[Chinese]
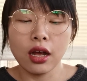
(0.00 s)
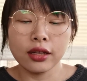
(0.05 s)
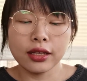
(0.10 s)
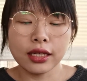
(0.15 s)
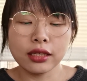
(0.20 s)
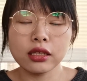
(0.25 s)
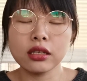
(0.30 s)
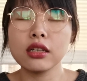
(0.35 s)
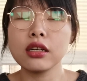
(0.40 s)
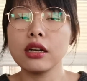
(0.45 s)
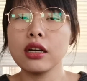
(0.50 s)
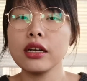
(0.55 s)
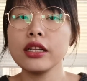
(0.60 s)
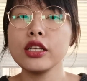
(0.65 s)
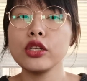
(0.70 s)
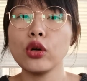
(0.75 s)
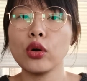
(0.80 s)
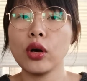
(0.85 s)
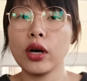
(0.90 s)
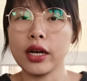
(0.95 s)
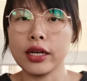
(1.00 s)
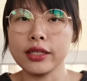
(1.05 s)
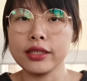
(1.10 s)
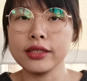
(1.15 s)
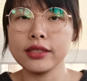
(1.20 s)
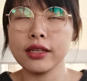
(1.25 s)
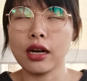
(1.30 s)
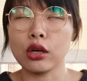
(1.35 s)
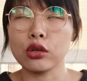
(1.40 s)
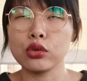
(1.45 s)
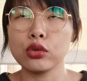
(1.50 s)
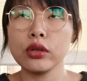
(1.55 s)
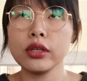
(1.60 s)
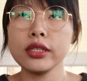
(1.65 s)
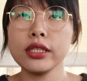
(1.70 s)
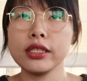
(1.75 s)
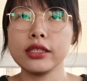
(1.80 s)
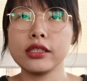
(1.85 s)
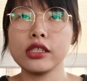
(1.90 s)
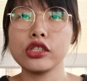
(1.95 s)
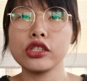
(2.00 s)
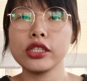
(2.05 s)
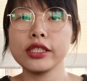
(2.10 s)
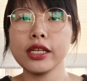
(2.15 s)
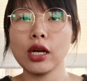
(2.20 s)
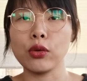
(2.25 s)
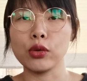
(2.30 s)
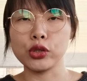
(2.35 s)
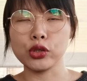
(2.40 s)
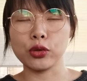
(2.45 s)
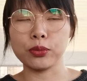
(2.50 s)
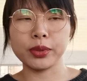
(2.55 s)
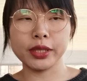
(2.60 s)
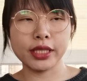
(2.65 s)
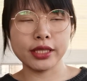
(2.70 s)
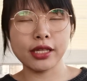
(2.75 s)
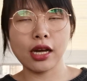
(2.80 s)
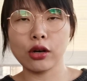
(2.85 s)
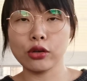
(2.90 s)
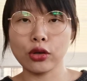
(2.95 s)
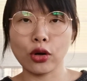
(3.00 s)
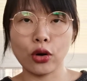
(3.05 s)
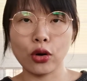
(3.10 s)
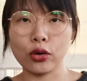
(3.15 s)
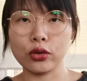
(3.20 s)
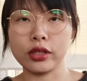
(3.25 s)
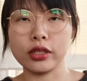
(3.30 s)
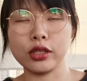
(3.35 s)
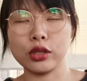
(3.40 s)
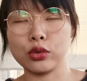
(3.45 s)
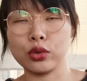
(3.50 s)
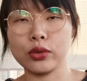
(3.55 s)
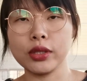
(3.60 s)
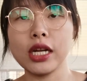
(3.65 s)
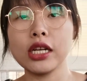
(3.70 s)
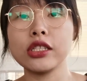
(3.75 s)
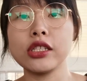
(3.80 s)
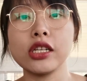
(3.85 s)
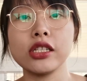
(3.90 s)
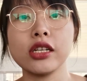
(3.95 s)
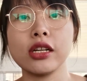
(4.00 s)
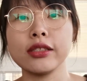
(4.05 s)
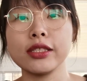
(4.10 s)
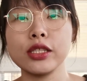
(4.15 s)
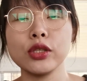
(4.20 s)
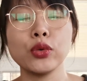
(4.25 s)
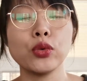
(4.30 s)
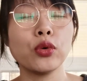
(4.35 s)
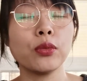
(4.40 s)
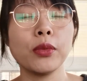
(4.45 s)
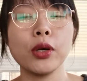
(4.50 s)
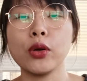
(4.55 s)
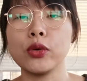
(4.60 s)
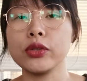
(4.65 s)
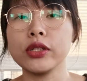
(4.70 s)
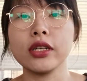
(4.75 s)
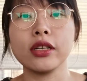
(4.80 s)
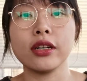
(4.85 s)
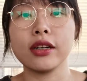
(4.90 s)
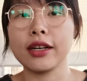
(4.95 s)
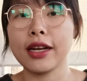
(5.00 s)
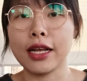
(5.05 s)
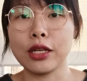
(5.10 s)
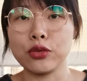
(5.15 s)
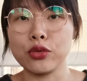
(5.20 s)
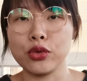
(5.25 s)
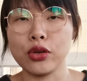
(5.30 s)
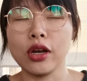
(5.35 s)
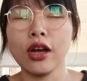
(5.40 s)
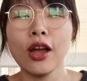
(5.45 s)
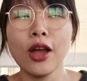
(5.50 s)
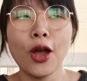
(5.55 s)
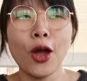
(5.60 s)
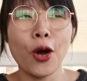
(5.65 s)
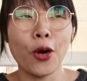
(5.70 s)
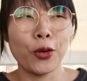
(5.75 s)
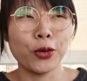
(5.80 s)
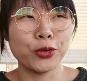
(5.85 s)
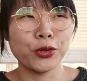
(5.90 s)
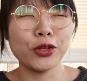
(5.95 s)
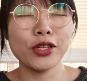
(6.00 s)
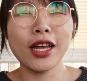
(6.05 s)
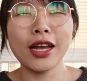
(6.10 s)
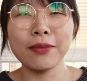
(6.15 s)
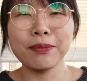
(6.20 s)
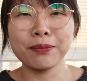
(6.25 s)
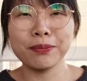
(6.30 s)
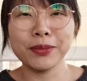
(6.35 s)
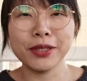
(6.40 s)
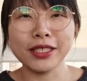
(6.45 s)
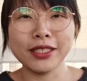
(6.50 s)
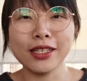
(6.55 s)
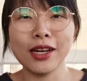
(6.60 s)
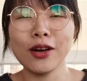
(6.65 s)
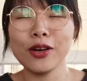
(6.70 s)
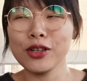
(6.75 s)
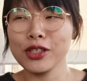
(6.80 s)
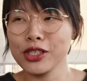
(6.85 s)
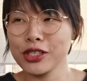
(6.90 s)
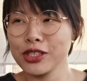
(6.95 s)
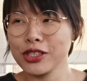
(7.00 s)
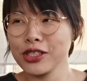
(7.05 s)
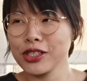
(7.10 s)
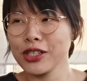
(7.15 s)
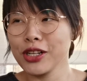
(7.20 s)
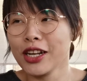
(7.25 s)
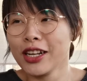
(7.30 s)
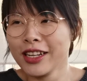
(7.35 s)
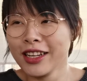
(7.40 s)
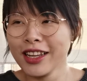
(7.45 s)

它的颗粒又很小，所以你其实像我这种皮糙肉厚的，你涂在身上几乎没有任何感觉。我觉得它比较是，